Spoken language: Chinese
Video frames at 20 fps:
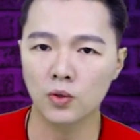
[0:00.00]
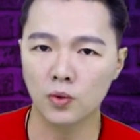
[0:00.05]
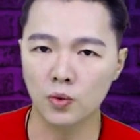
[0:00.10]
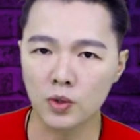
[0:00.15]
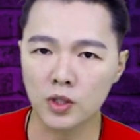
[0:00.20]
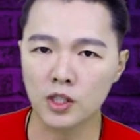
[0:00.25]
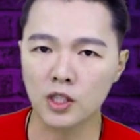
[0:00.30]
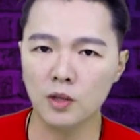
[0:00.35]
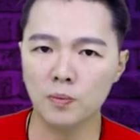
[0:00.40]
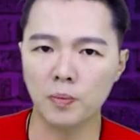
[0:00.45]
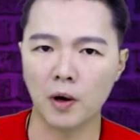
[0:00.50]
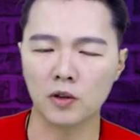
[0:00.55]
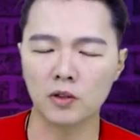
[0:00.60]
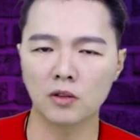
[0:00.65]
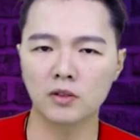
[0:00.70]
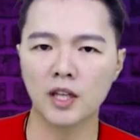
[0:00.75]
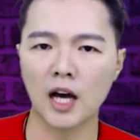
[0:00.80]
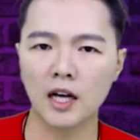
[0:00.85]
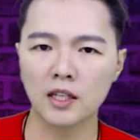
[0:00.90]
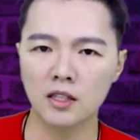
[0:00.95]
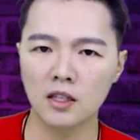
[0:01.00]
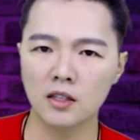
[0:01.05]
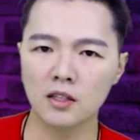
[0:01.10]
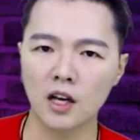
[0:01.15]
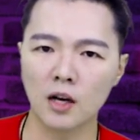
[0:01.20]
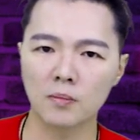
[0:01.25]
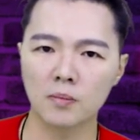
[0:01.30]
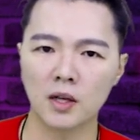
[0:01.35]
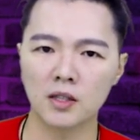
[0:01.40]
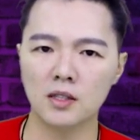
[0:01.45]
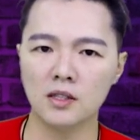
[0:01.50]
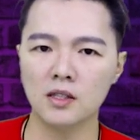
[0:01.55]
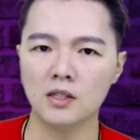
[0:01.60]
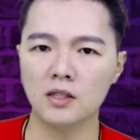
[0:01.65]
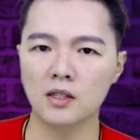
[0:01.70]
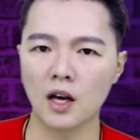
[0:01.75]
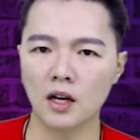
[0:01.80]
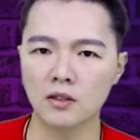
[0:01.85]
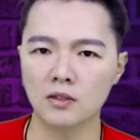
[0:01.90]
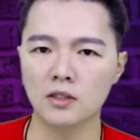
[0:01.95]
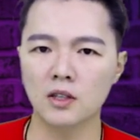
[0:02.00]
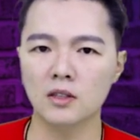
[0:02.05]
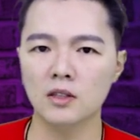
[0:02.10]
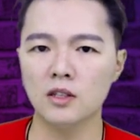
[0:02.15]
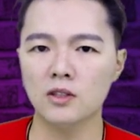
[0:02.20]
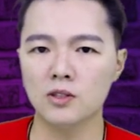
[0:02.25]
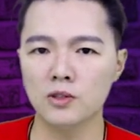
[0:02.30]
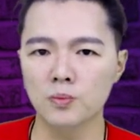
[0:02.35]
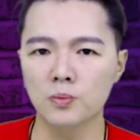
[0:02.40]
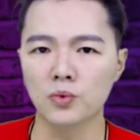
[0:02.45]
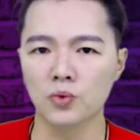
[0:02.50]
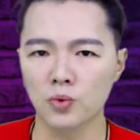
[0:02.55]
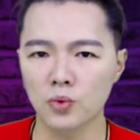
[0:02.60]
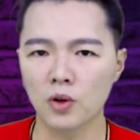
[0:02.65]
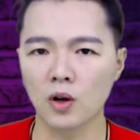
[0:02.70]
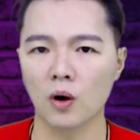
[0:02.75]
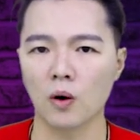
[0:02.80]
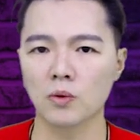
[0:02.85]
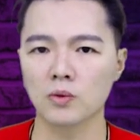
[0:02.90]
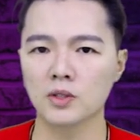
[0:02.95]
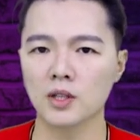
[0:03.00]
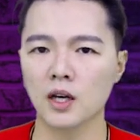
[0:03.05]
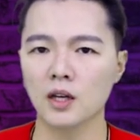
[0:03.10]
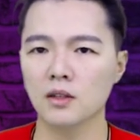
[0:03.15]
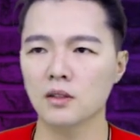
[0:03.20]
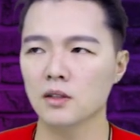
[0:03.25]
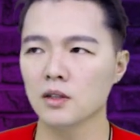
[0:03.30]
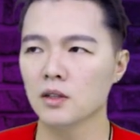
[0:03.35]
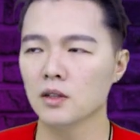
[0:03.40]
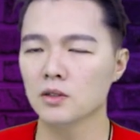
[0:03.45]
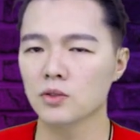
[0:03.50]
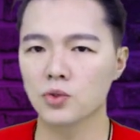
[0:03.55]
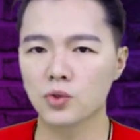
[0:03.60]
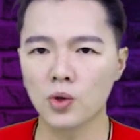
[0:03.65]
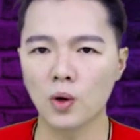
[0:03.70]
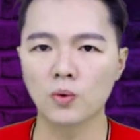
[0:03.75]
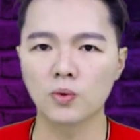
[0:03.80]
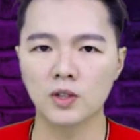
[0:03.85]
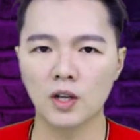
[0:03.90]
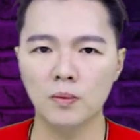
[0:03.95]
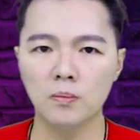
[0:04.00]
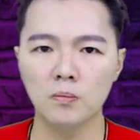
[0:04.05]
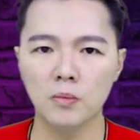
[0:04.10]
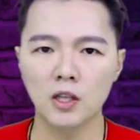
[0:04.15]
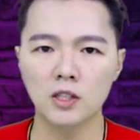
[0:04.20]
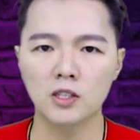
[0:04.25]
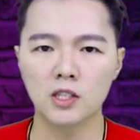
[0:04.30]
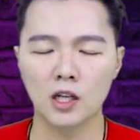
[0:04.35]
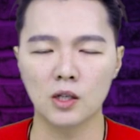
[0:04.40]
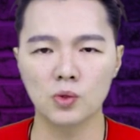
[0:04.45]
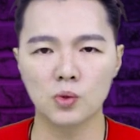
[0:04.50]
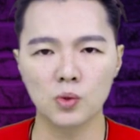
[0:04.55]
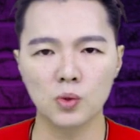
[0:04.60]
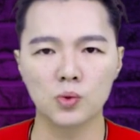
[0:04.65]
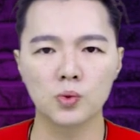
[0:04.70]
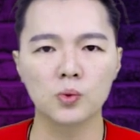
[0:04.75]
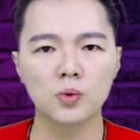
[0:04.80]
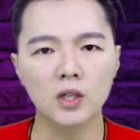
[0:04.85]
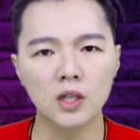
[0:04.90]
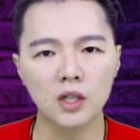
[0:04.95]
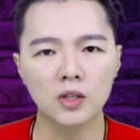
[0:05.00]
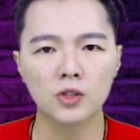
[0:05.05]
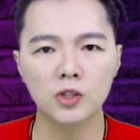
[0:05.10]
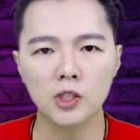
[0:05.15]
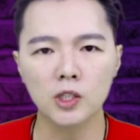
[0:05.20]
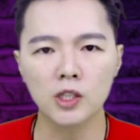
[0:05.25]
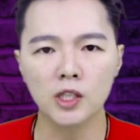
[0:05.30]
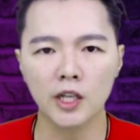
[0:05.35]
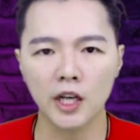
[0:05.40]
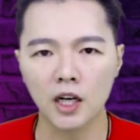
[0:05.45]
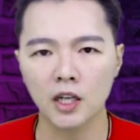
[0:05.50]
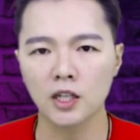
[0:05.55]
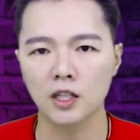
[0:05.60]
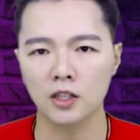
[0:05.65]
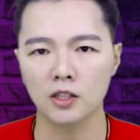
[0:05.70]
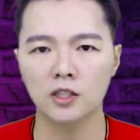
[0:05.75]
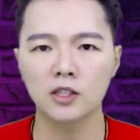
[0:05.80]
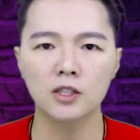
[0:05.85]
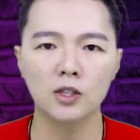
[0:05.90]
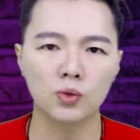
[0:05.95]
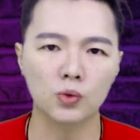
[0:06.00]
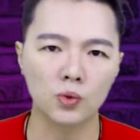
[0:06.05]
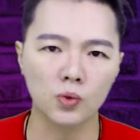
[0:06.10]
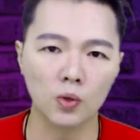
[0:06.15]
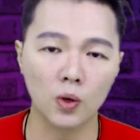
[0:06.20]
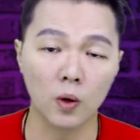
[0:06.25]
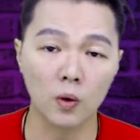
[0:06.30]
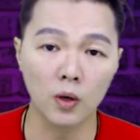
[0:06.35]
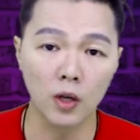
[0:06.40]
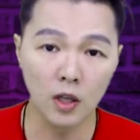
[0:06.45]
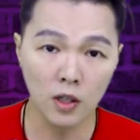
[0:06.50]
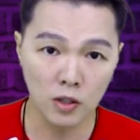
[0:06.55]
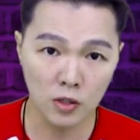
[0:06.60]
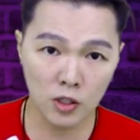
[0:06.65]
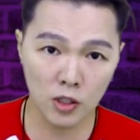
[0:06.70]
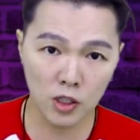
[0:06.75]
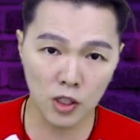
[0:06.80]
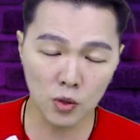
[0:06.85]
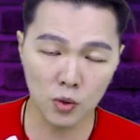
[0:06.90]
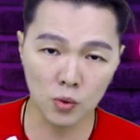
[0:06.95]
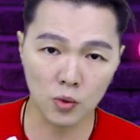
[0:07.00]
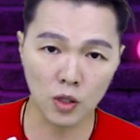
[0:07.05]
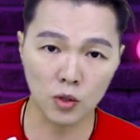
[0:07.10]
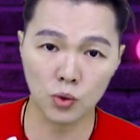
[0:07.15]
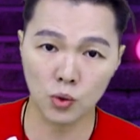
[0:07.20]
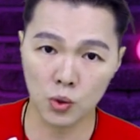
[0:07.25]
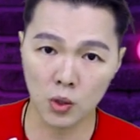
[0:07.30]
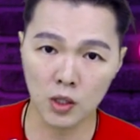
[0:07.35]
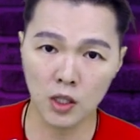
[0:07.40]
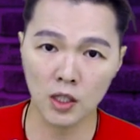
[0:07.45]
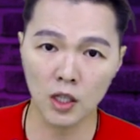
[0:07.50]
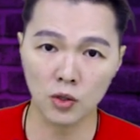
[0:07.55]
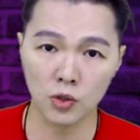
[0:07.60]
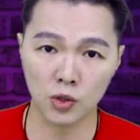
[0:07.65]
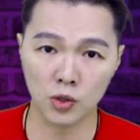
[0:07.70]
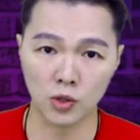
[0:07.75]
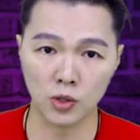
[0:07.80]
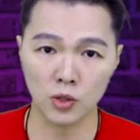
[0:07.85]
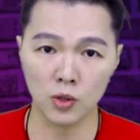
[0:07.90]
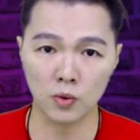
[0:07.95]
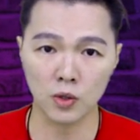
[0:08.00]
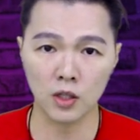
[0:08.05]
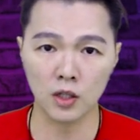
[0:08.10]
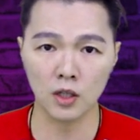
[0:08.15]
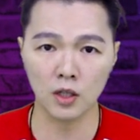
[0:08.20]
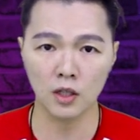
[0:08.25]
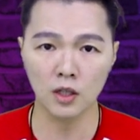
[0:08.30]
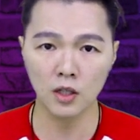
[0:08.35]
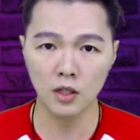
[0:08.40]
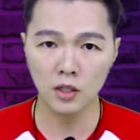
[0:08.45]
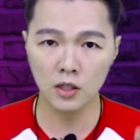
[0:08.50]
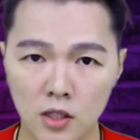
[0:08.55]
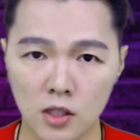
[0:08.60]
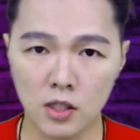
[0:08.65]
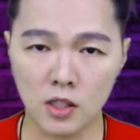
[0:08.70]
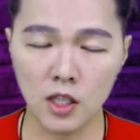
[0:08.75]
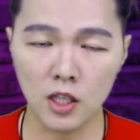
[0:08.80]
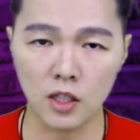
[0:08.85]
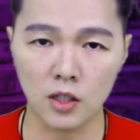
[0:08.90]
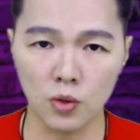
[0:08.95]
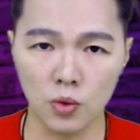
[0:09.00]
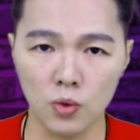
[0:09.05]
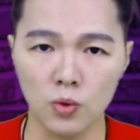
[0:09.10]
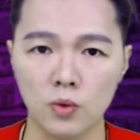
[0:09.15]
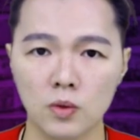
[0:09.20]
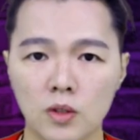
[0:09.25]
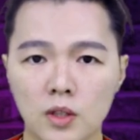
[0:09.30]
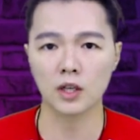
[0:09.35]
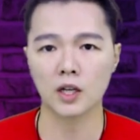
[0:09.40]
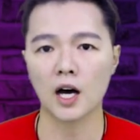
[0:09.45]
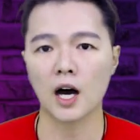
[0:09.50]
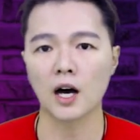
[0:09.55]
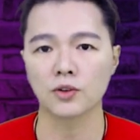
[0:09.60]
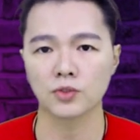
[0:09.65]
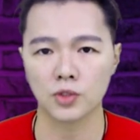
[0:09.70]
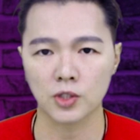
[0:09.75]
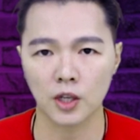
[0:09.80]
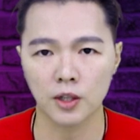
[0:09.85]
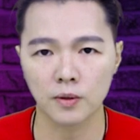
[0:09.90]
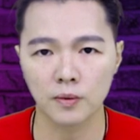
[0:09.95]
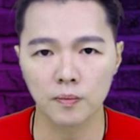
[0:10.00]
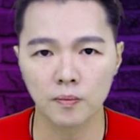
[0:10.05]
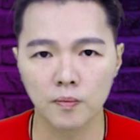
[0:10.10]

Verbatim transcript: 与其跑到大街上把自己当成一只母狗，在众人面前做出各式各样恶心的举动，这些女人决定要使用一个禁欲的抗争。